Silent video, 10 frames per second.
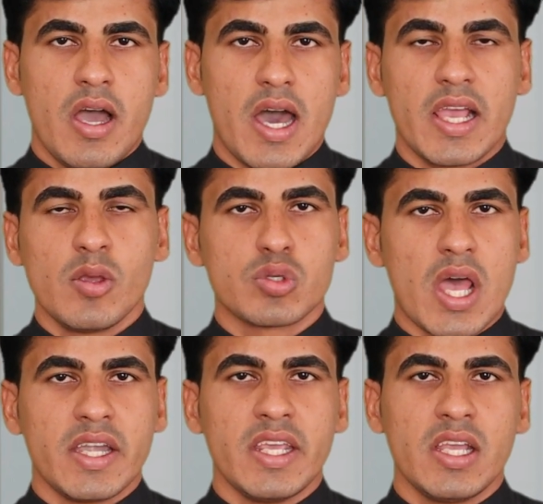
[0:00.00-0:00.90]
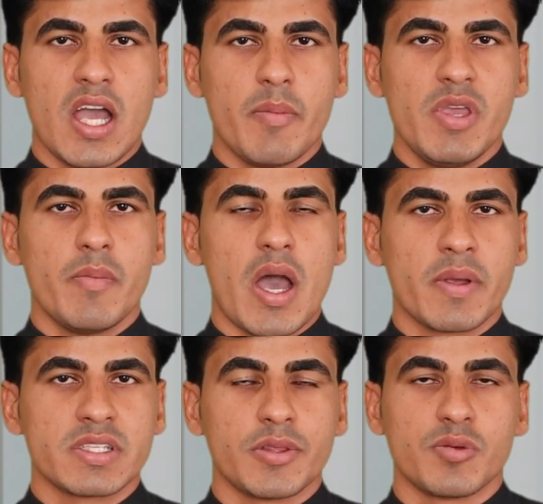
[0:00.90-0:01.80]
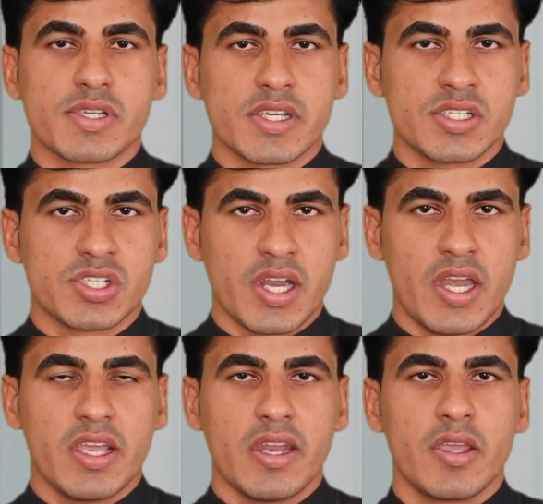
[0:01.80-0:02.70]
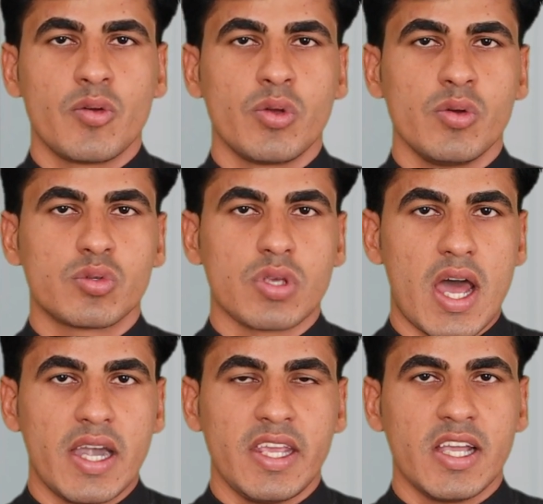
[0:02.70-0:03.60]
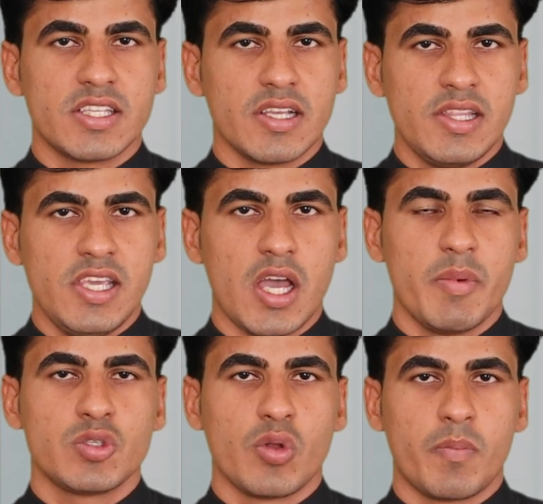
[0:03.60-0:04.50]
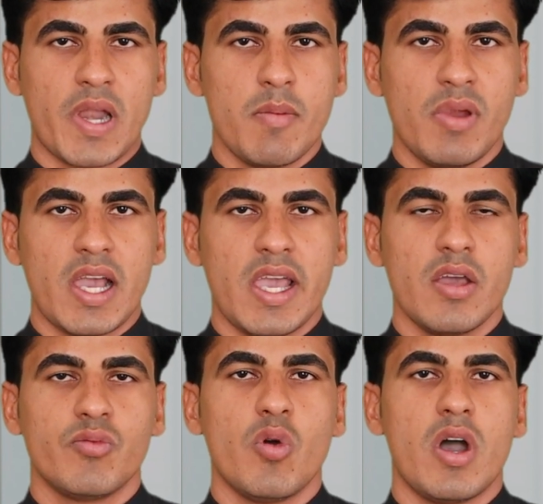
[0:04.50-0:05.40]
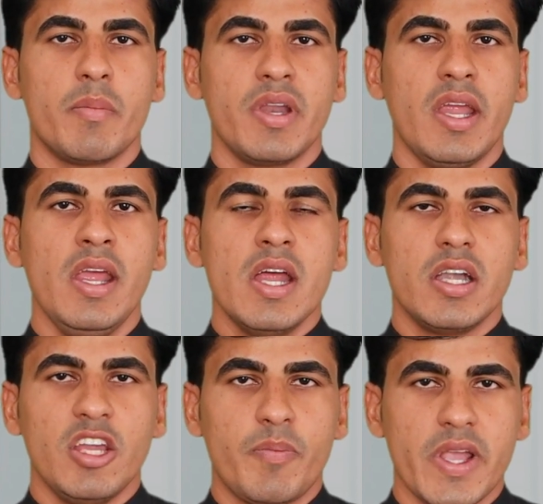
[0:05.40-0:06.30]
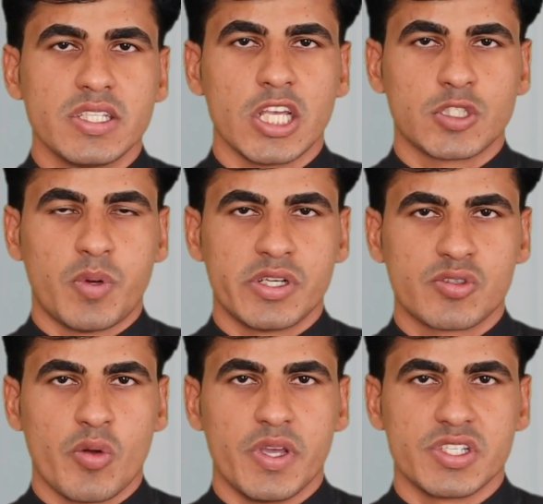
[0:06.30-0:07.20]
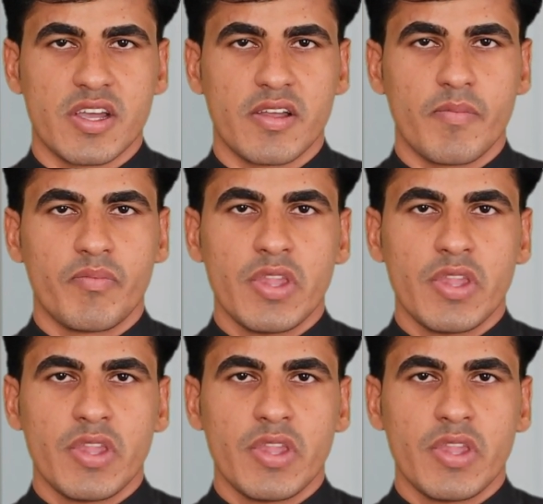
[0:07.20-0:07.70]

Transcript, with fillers: हालांकि उस आरटीआई का अभी हम आपके साथ विश्लेषण शेयर नहीं करेंगे क्योंकि उस आरटीआई का जल्दी हमें जो रिप्लाई मिला है वो हमने डिफेंस एक्सपर्ट्स को भेजा है